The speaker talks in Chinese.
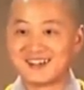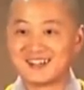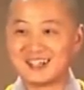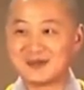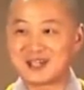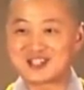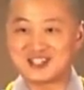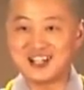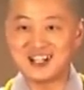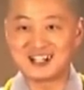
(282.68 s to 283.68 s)
里面是
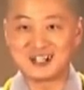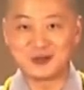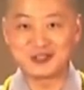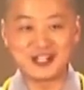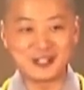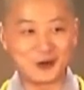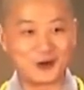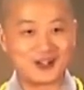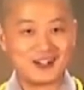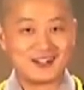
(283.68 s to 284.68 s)
应有尽
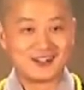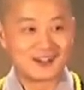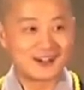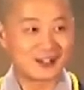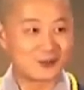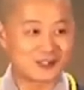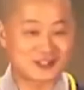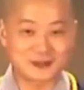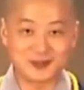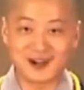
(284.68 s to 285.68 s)
有。哎呀，我
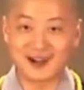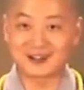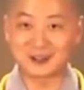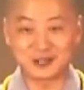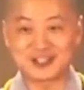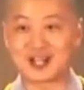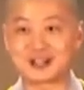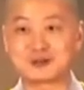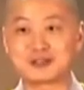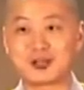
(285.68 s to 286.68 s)
什么都能
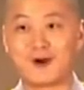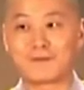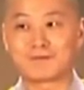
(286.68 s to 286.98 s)
享受得到。